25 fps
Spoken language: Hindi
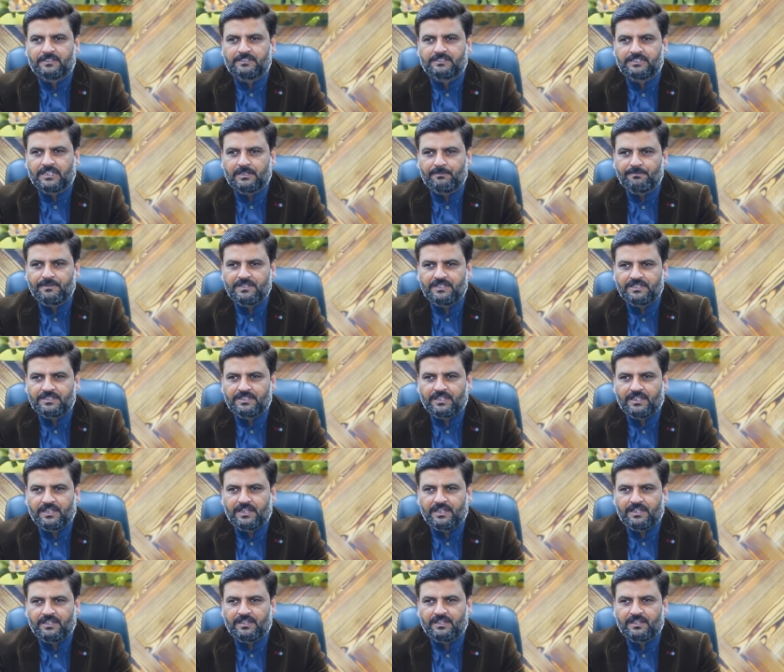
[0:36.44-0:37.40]
जलमी
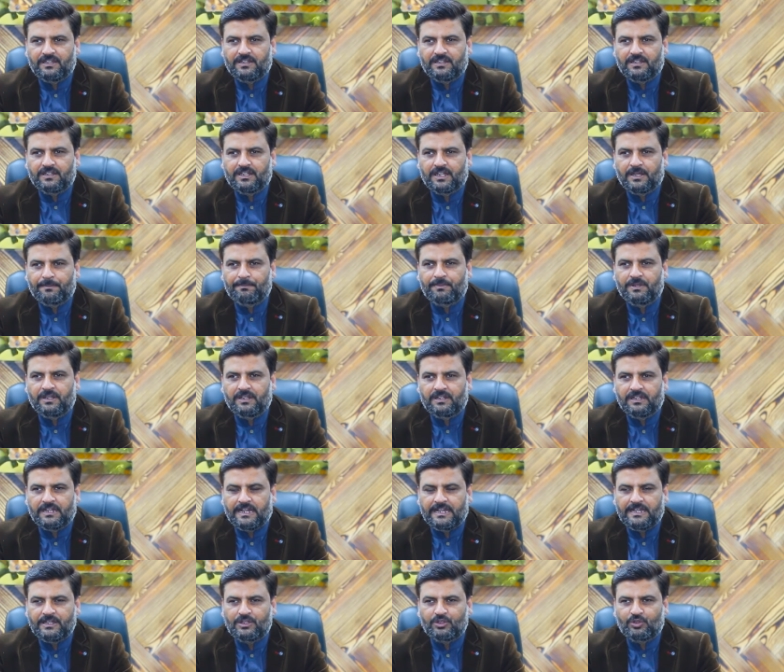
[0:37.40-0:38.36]
स्टेट अपने
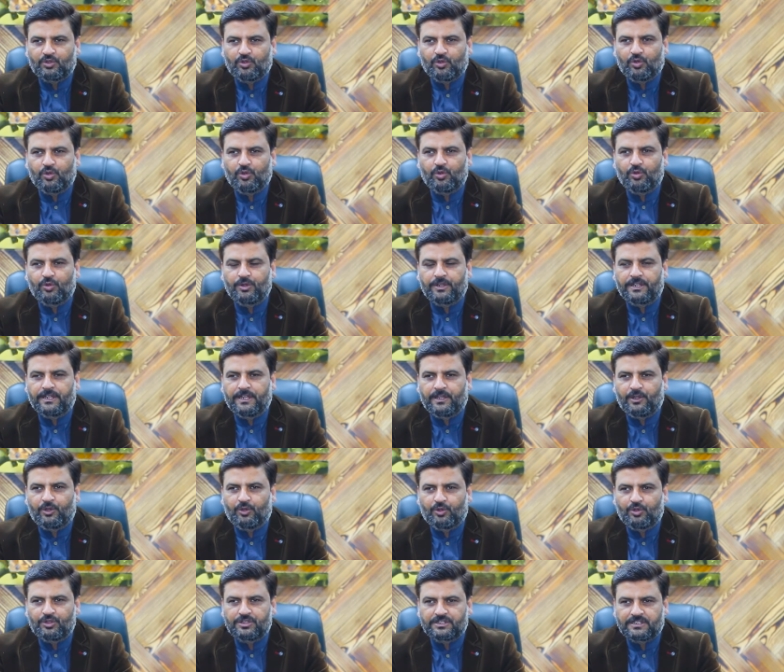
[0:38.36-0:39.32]
क्लाइंट्स को उनके
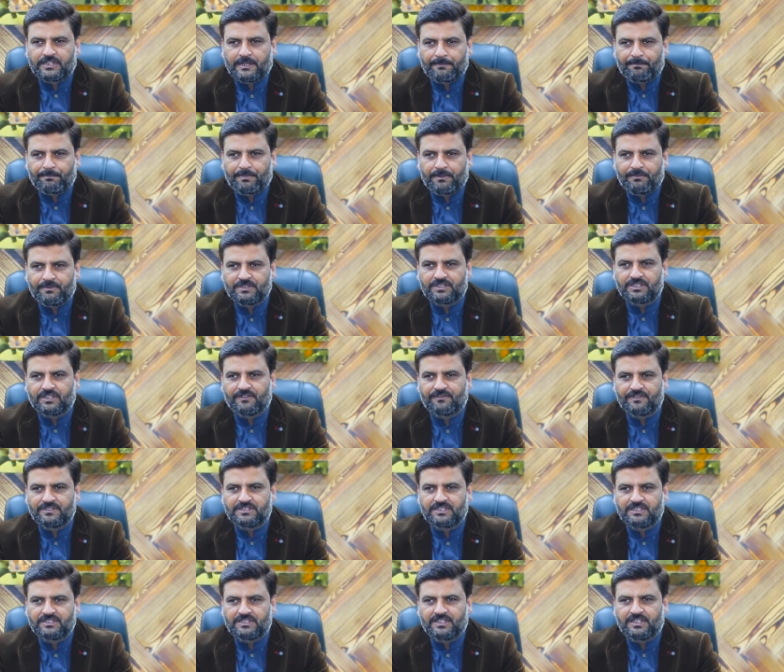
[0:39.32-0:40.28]
डोर स्टेप पर भी
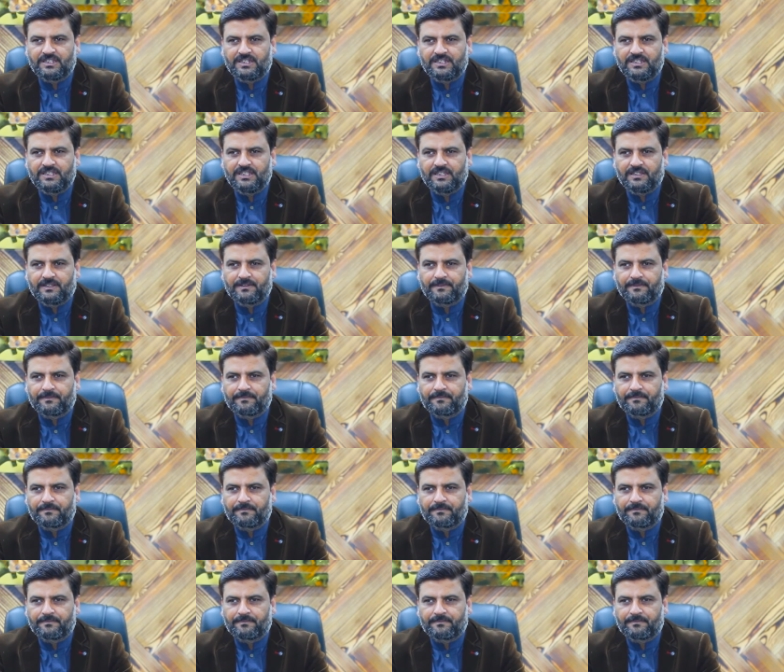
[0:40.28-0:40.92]
सर्विसेज देती है